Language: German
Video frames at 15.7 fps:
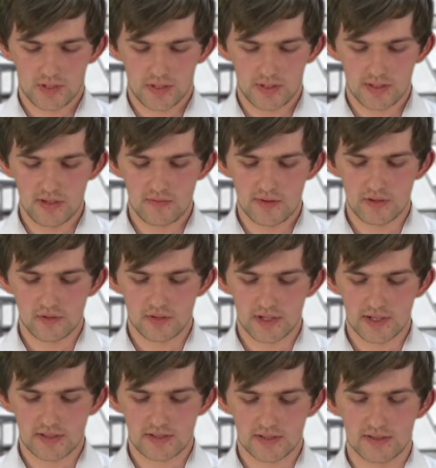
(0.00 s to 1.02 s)
Hier werden auch
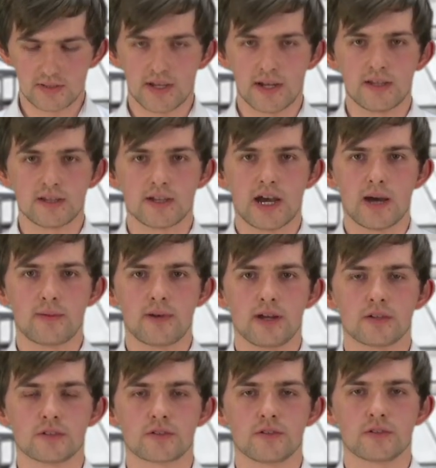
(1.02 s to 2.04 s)
gleichzeitig alle Kabel
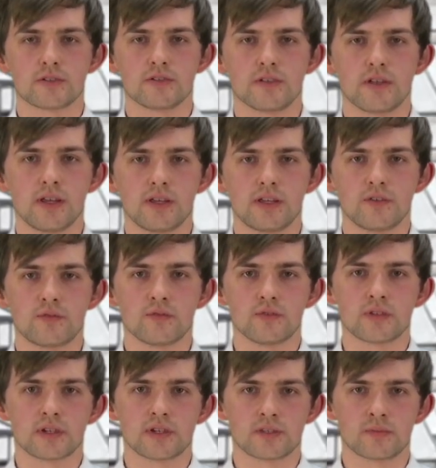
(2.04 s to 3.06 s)
angeschlossen, die für den
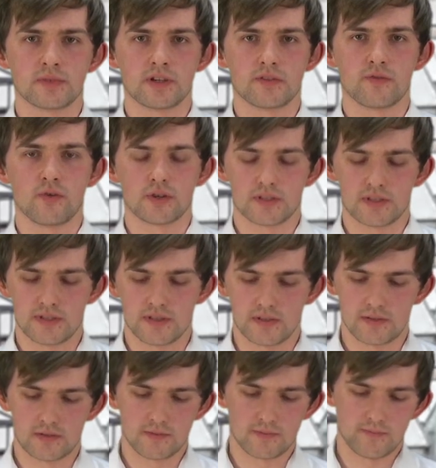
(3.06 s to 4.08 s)
Transmitter vorgesehen
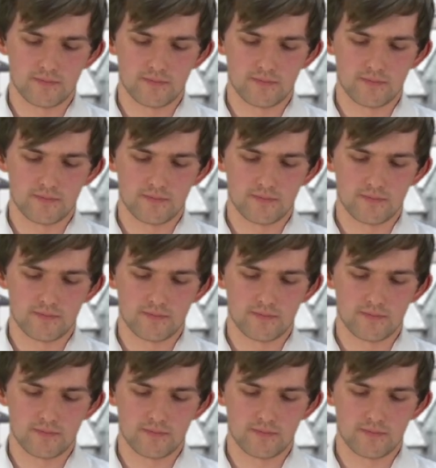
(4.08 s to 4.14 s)
sind.